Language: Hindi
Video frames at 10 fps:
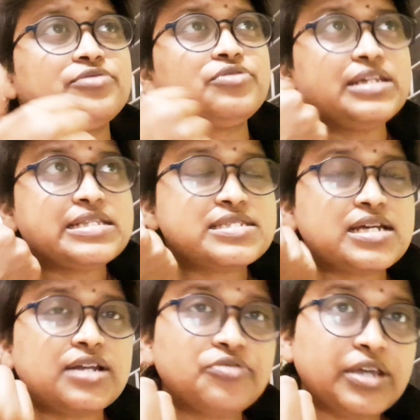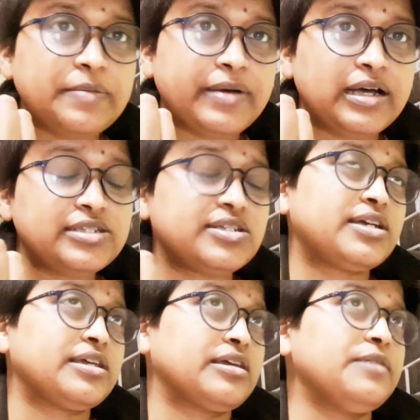उन्हीं इंसानों के पास
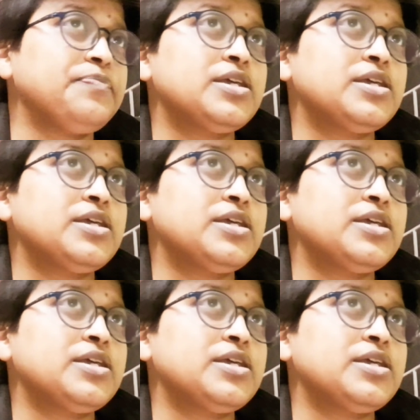जाएंगे